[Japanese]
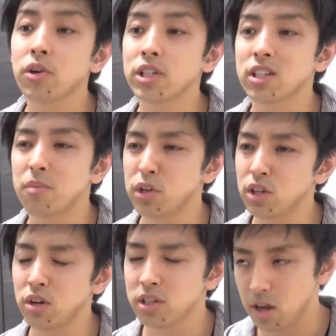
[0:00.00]
解いちゃった
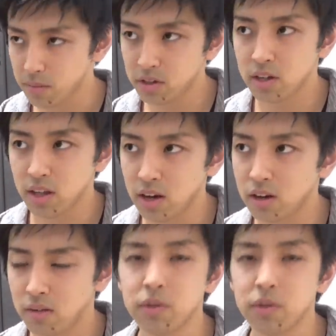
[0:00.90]
プリント300円だよ。